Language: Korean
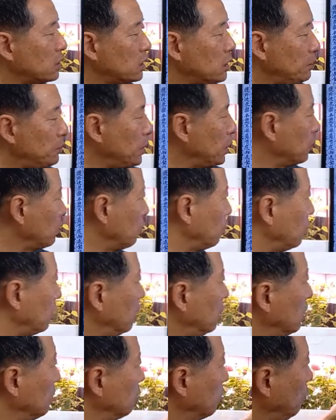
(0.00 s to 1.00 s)
10세 손
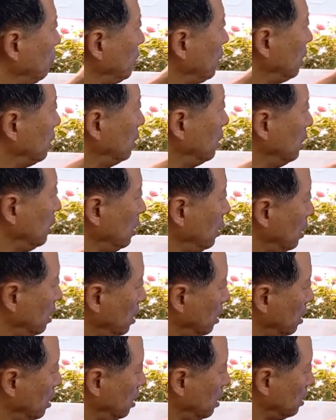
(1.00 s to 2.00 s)
여기 보면은
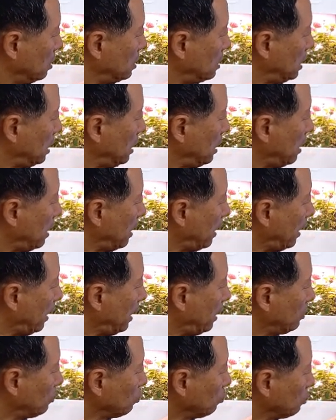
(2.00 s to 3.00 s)

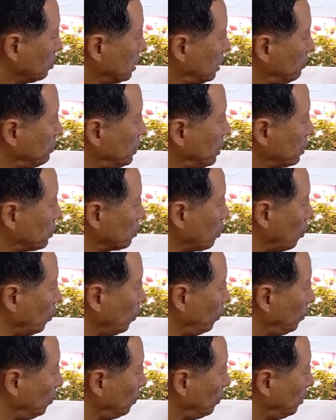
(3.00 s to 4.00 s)
최해조 10세
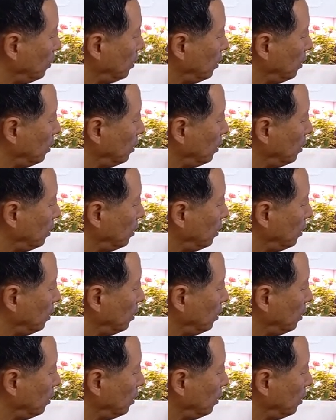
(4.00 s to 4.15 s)
손